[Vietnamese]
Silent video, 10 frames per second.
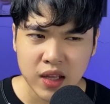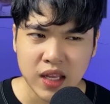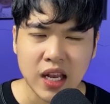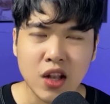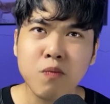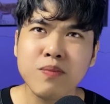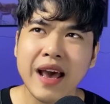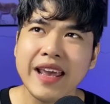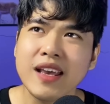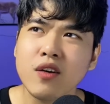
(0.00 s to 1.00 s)
thì lúc
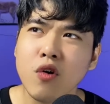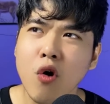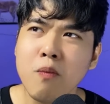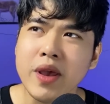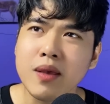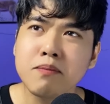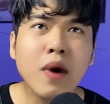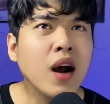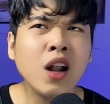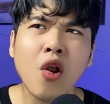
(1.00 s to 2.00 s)
này á, cổ bị
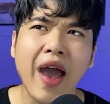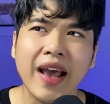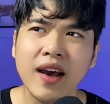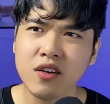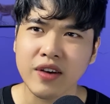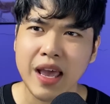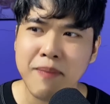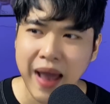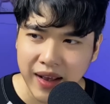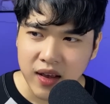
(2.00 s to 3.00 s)
bấn loạn hết rồi các
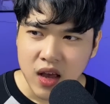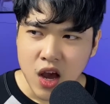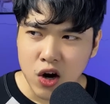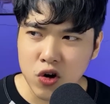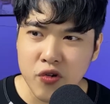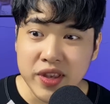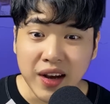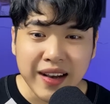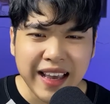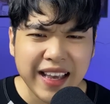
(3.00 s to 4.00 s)
bạn. Rồi
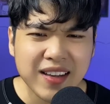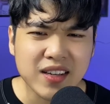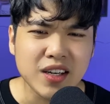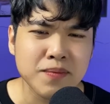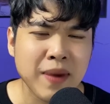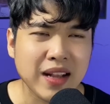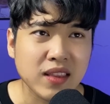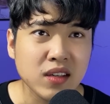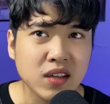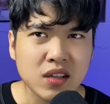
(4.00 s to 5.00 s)
những cái người mà
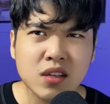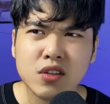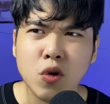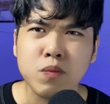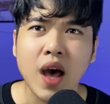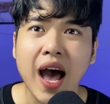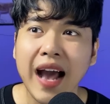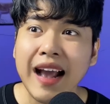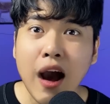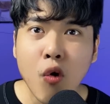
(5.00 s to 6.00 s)
thừa nước đục thả
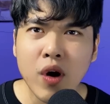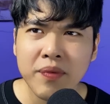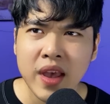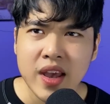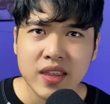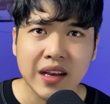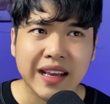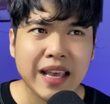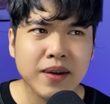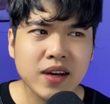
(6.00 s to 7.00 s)
câu á, những
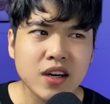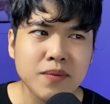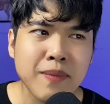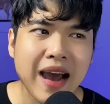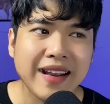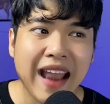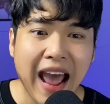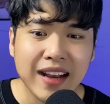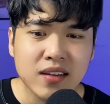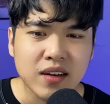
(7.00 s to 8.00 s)
cái người mà
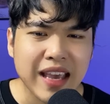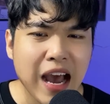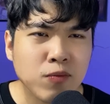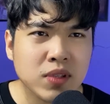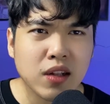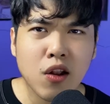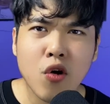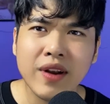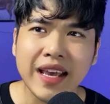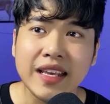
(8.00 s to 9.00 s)
đã được cái ông xích
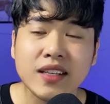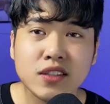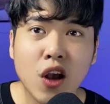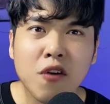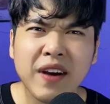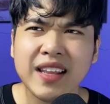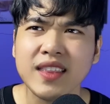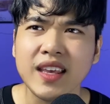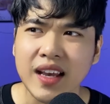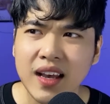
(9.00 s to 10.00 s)
lô này á, cho vay
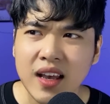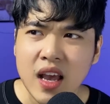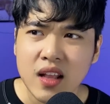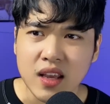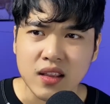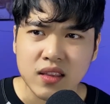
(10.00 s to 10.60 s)
tiền á, thì